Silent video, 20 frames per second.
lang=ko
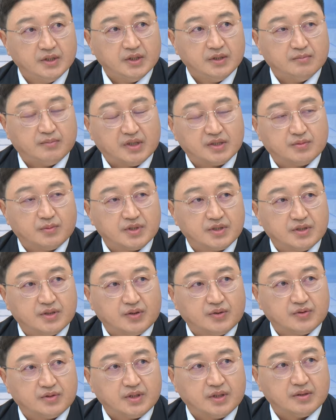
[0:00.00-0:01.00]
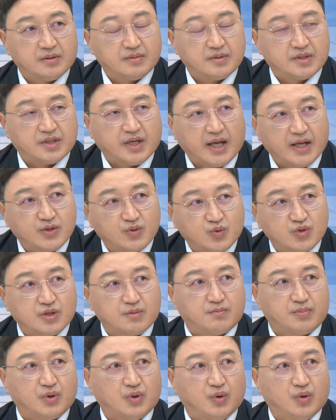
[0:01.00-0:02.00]
말씀하신 대로 이제 제조
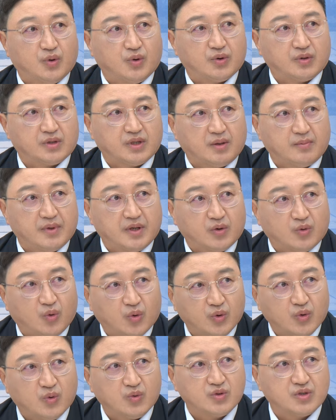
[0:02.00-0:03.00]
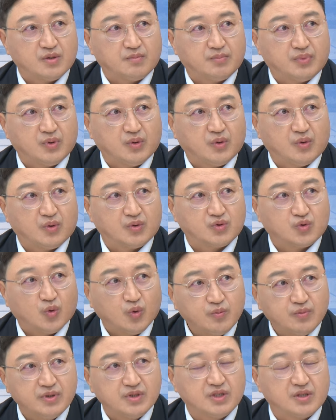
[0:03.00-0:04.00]
지표, 그다음에 고용 지표,
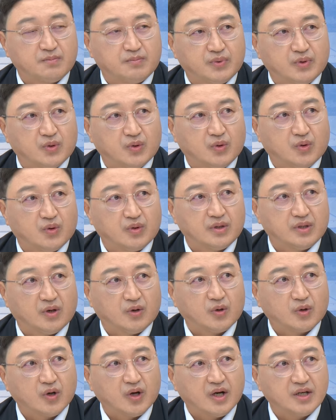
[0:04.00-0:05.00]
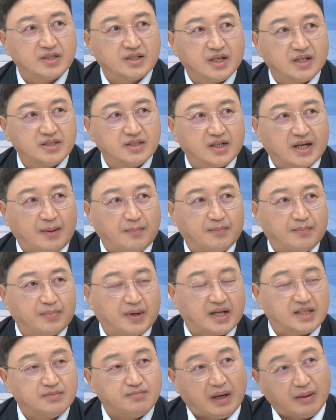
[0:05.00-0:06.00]
소비 지표 여러 가지가 이제
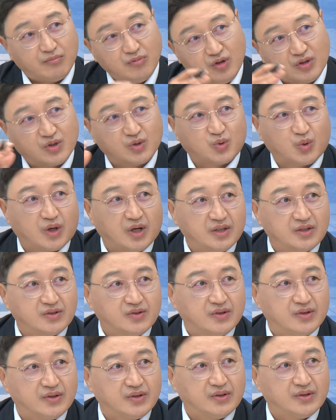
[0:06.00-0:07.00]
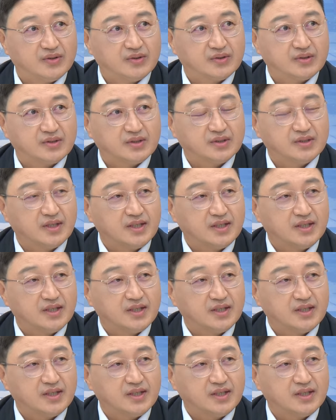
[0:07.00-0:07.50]
같이 맞물려서 돌아가는 거예요. 네. 근데